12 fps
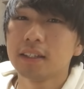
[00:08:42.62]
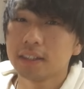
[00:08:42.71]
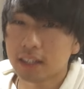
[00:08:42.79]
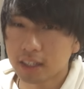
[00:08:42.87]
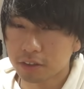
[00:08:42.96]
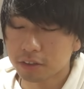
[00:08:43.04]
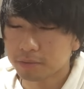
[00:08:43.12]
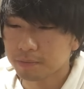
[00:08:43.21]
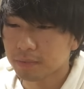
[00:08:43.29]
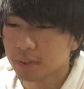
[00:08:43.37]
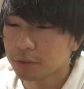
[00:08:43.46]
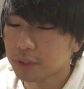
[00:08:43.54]
で出てくる
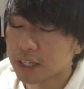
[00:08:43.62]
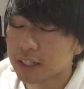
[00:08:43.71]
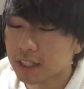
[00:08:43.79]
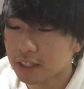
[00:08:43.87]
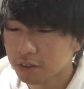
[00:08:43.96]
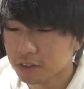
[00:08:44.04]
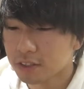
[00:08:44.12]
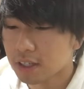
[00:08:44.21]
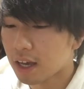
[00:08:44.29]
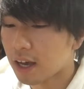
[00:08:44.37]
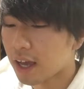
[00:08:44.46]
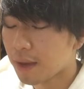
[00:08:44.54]
2人で出てくるっつう
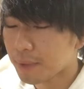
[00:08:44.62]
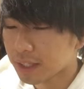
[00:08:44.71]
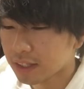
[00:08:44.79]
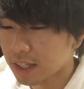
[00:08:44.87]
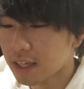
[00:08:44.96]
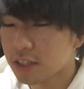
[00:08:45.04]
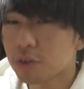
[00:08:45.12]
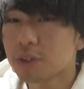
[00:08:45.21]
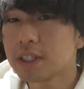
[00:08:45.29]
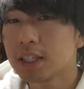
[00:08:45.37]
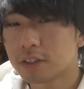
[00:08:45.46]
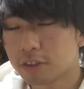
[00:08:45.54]
か謝って一緒
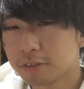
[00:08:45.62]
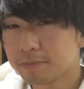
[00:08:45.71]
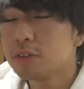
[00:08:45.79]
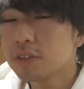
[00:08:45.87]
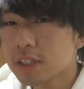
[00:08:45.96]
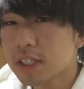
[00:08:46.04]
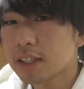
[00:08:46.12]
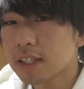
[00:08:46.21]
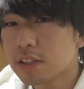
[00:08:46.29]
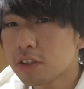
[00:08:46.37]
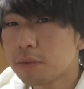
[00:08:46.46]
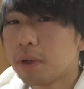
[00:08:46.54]
に出てくる打っちゃった
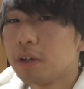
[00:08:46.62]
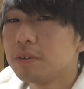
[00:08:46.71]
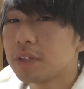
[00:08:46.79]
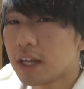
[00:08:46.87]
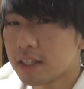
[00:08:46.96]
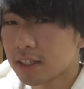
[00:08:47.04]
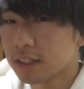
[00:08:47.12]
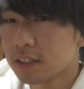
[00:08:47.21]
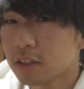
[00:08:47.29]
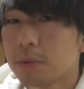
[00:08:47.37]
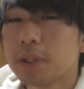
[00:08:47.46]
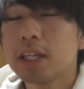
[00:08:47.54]
人も打たれちゃった
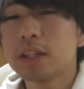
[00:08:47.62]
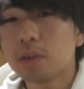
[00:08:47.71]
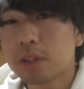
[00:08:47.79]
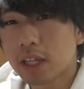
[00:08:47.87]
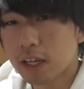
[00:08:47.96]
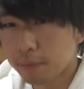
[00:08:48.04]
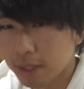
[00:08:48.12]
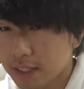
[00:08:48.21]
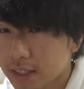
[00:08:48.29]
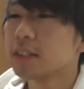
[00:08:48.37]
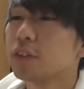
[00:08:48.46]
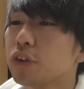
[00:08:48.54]
人もヒットになります
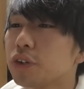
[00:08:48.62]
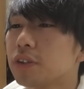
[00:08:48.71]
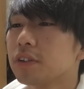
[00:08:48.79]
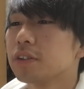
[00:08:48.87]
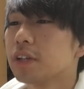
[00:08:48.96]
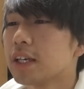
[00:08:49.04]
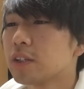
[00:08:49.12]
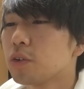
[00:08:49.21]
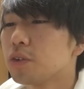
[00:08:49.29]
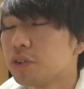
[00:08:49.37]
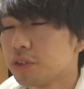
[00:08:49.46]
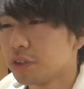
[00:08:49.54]
そういうえそう
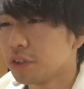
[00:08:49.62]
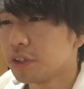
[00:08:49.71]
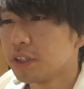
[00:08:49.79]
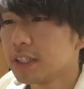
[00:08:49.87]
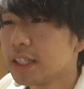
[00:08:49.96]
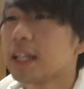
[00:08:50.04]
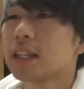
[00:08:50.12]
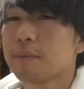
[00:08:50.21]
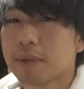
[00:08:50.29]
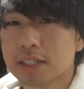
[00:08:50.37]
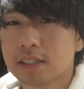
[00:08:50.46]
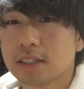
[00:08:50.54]
いうルールになって
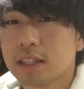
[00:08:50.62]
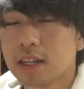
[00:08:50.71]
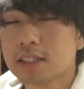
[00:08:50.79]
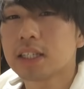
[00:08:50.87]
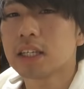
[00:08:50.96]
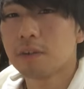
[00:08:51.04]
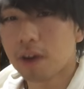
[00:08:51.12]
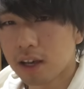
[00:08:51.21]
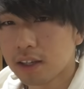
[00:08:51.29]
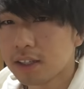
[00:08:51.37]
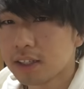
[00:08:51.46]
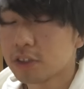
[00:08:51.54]
ます高崎は
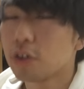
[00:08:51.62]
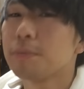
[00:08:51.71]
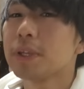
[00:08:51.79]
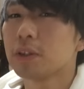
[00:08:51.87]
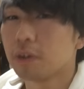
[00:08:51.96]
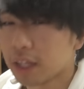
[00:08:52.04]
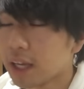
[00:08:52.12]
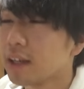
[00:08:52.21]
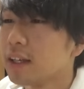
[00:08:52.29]
ストンビットはね